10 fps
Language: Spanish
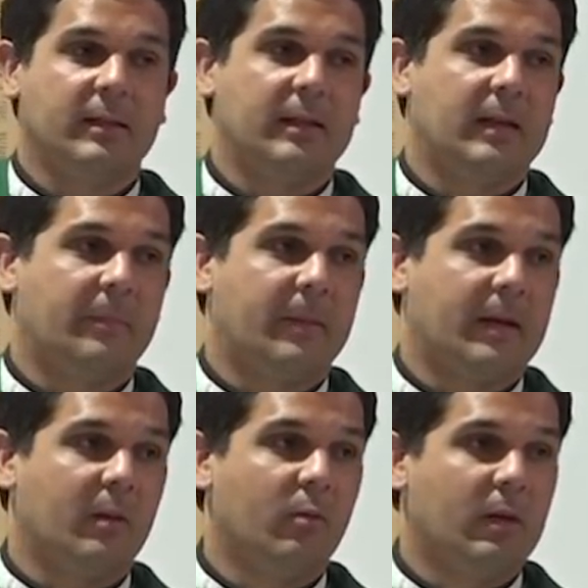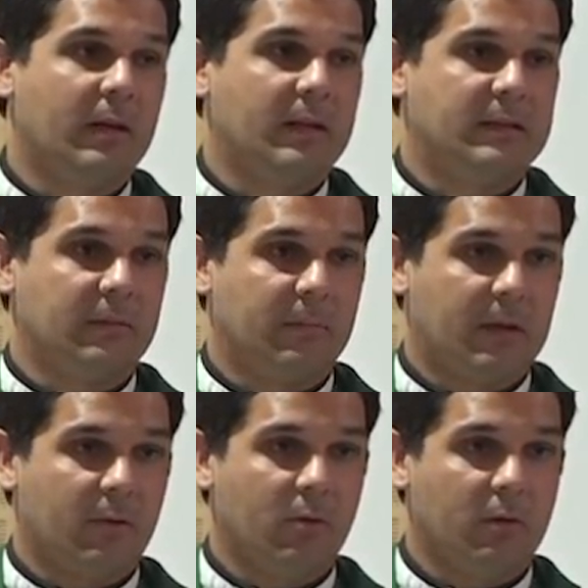de la parábola del
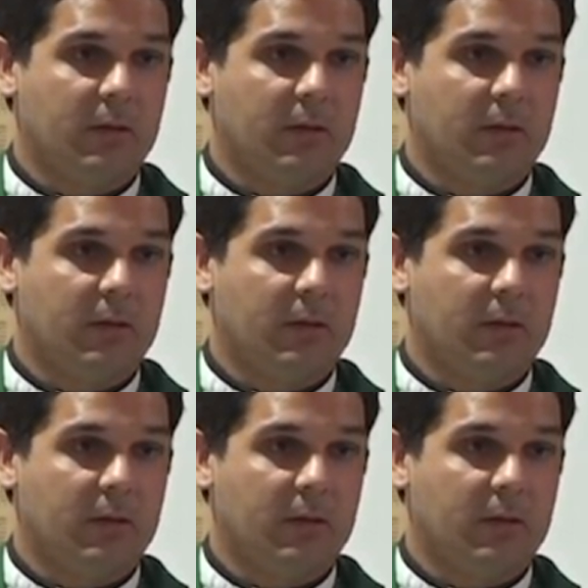sembrador,